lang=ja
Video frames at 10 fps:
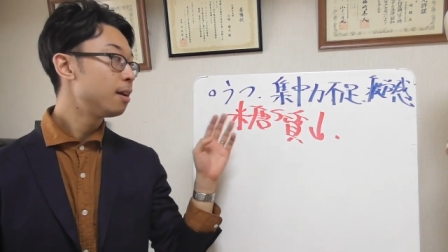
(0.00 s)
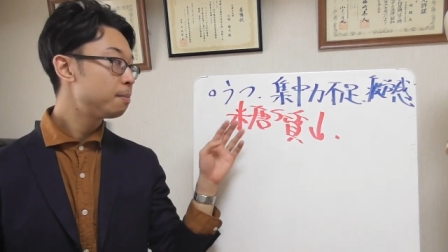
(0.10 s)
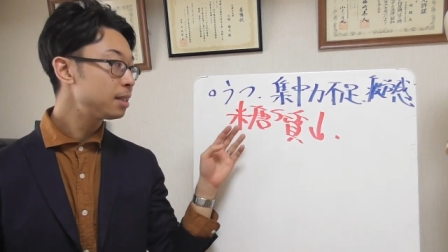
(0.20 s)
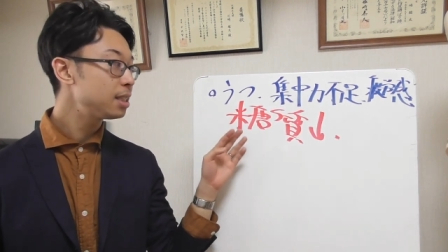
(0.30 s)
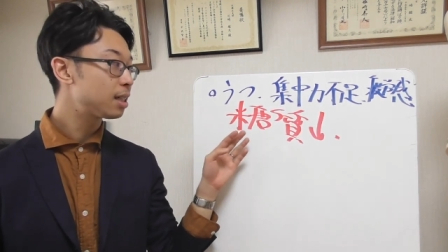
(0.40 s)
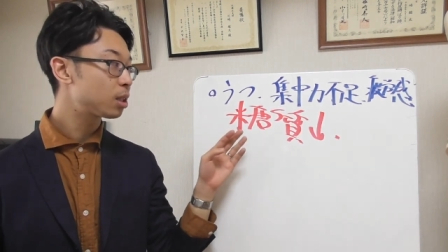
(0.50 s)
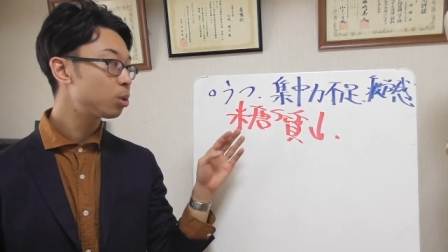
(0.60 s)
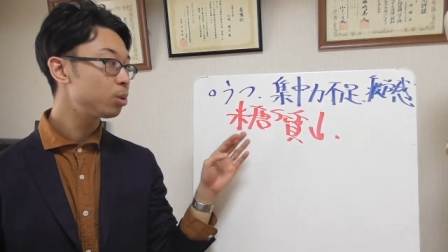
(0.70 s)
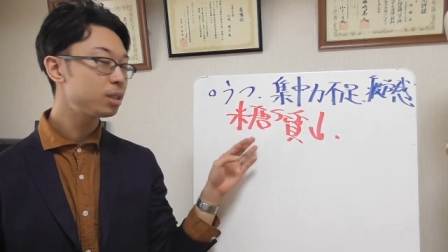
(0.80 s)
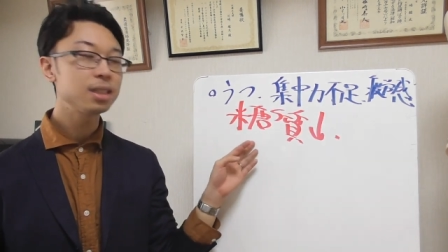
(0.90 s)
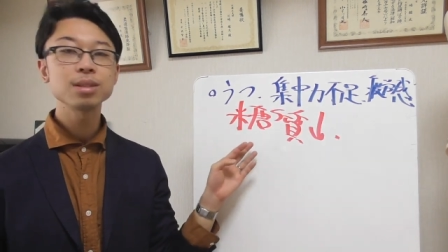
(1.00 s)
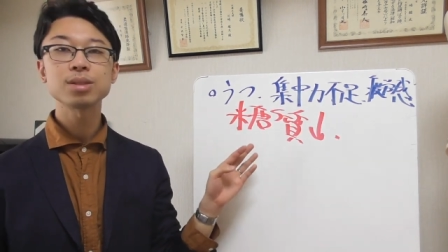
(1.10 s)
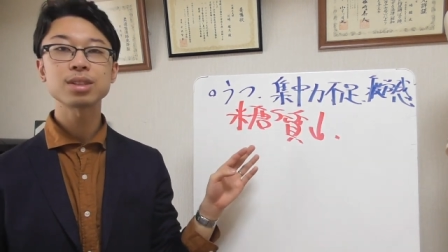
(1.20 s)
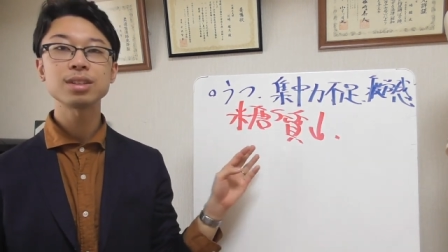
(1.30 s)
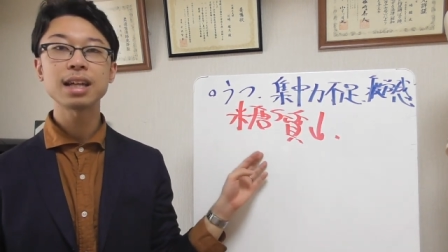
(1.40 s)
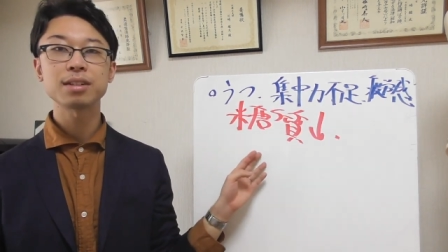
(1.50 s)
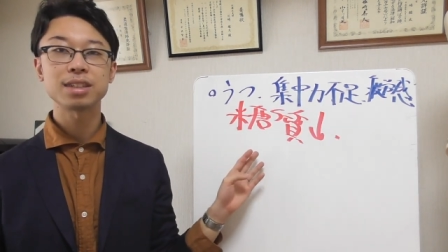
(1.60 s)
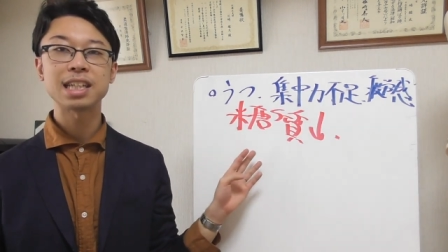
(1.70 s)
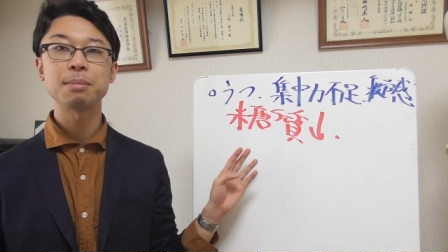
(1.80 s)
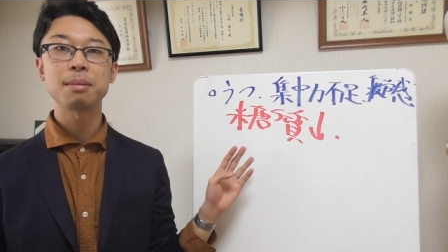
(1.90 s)
まずは糖質を少なく
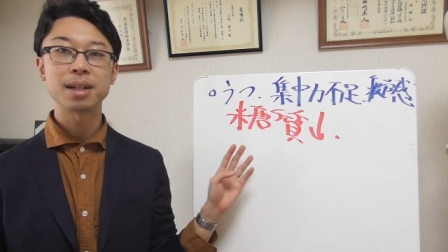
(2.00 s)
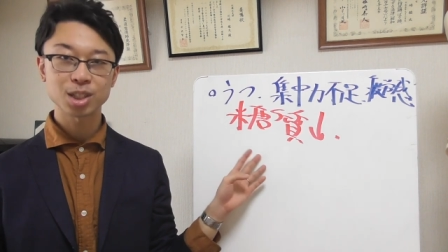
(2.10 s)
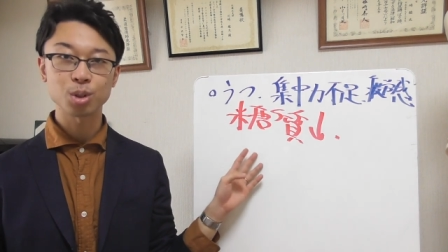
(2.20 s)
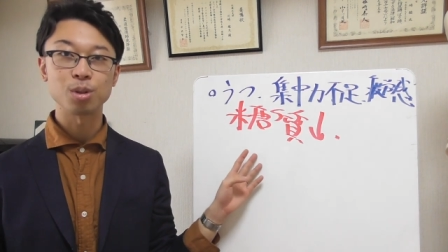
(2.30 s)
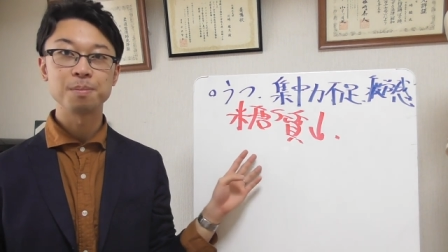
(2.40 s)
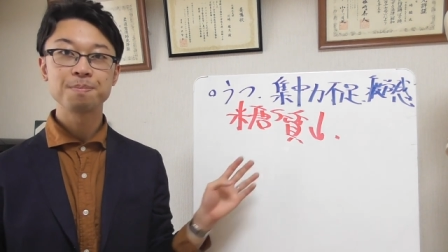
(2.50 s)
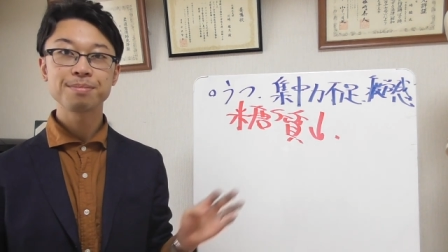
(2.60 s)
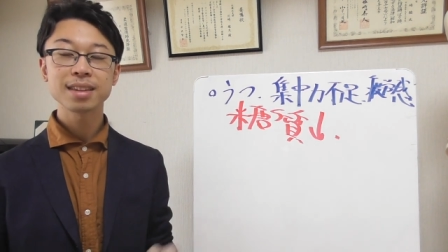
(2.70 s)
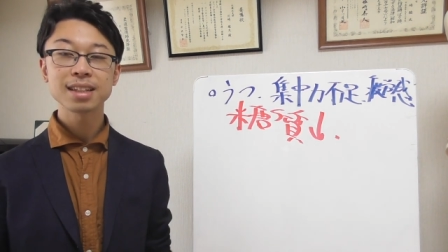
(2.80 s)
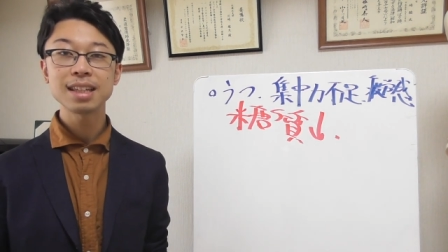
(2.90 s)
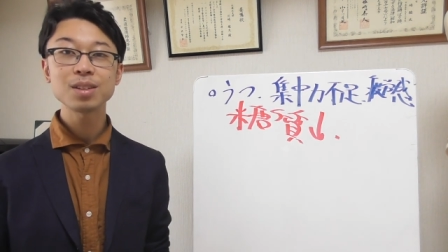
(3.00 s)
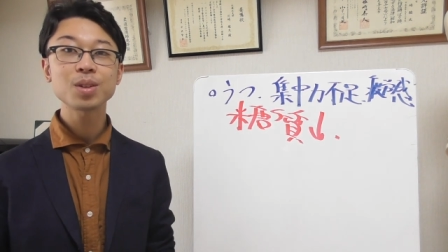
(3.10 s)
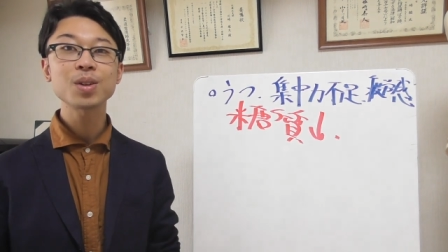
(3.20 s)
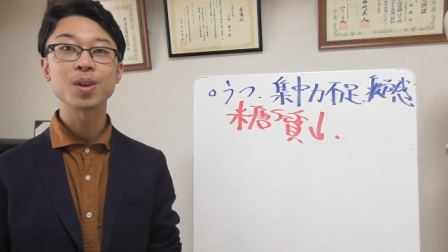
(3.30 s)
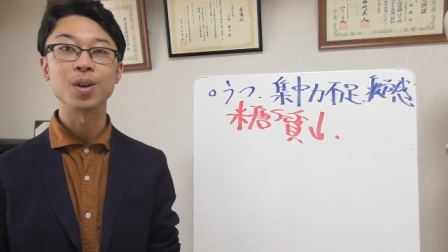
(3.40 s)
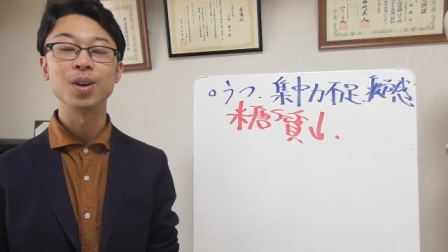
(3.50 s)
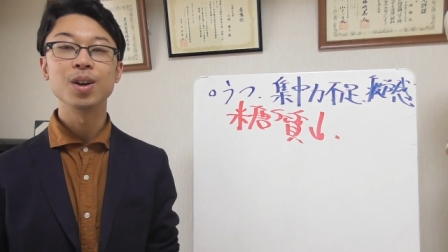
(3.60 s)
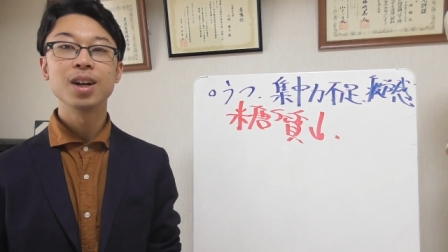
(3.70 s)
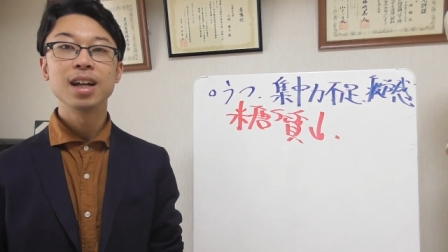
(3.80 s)
してみましょうっていうところを、